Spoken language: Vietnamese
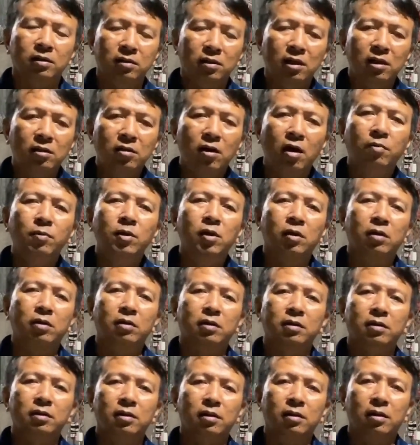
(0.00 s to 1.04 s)
tích góp
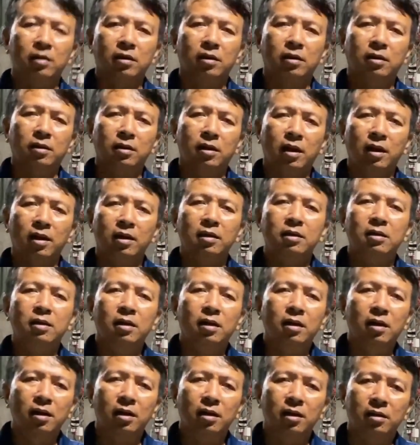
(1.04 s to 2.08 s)
được à, để
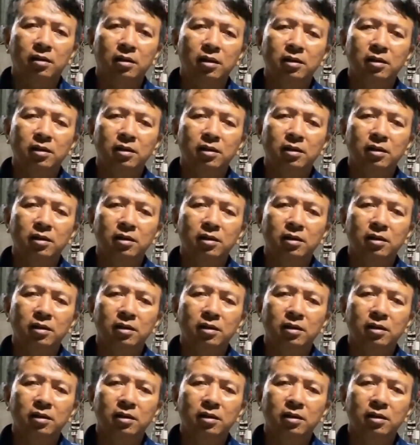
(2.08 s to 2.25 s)
à,